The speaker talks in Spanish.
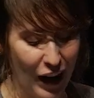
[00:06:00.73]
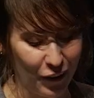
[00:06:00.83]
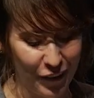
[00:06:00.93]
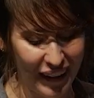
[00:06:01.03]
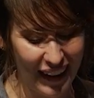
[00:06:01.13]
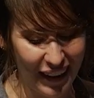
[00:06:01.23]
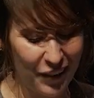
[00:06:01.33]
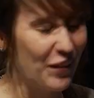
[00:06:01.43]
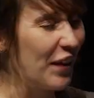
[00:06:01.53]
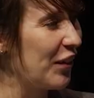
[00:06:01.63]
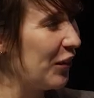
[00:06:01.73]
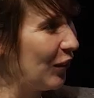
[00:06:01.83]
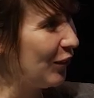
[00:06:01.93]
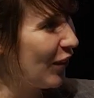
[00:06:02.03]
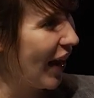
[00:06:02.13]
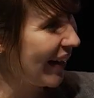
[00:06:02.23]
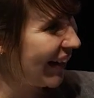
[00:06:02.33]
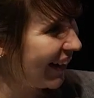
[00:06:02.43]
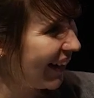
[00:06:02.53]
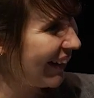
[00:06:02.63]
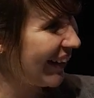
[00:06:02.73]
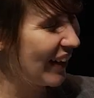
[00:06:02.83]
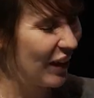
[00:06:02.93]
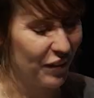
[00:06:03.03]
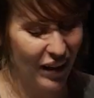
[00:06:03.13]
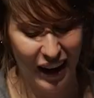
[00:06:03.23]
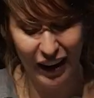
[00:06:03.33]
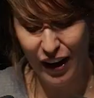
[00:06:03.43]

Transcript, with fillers: concejala de Educación y Cultura, Irene, Irene Carvajal,